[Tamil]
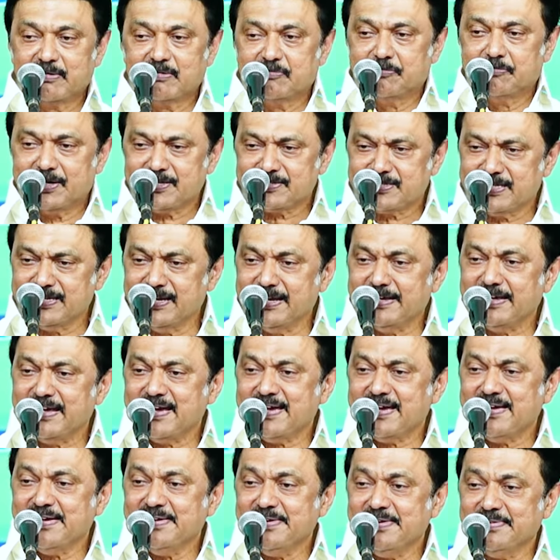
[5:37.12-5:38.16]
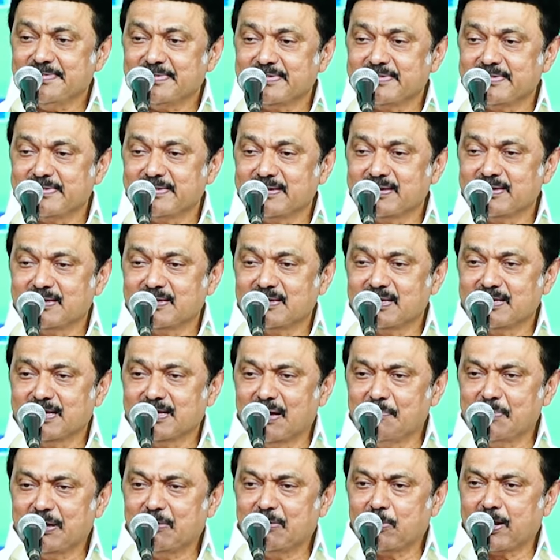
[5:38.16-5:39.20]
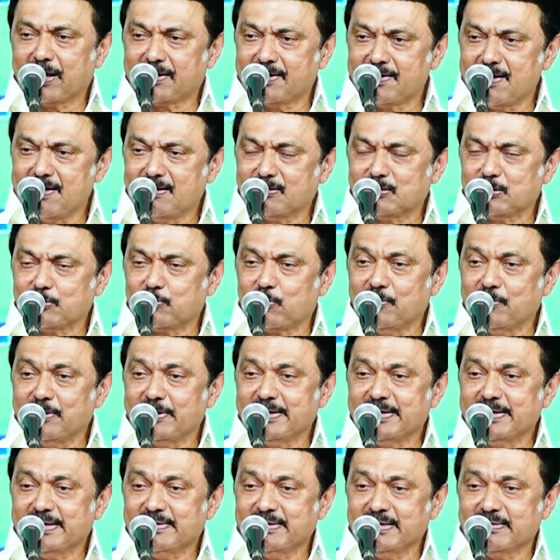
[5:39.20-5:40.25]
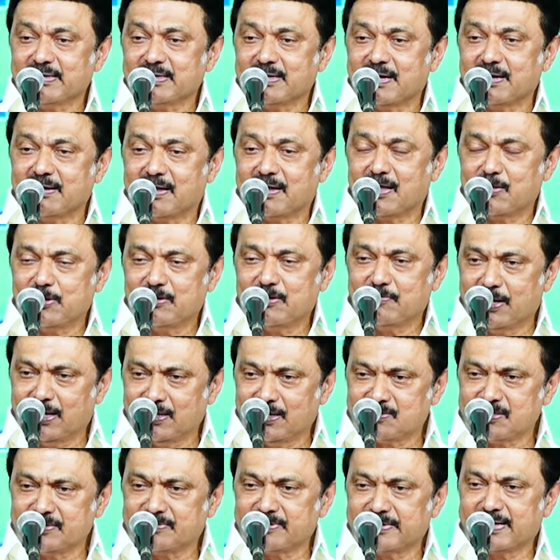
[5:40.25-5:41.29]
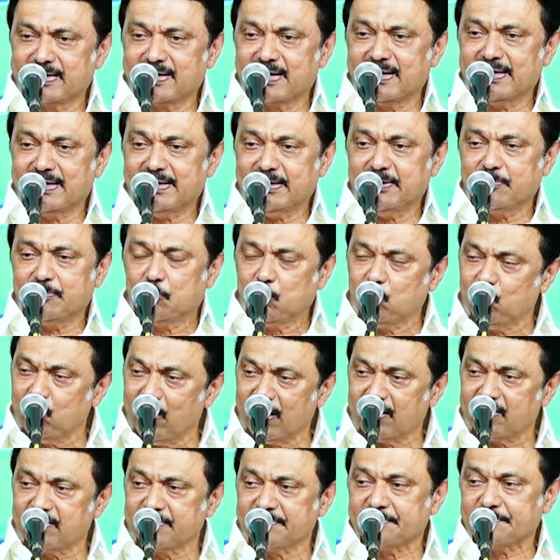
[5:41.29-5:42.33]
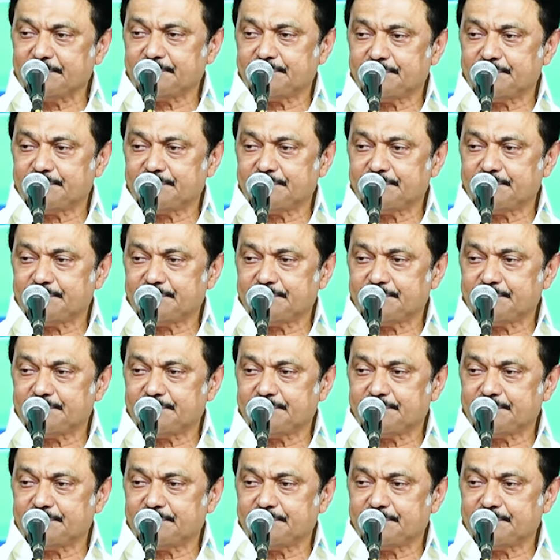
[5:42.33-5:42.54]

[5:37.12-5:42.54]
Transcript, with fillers: வட சென்னையை நாம் ஒரு அக்கறை எடுத்துக்கொண்டு அதனுடைய வளர்ச்சி திட்டங்களை உருவாக்கணும்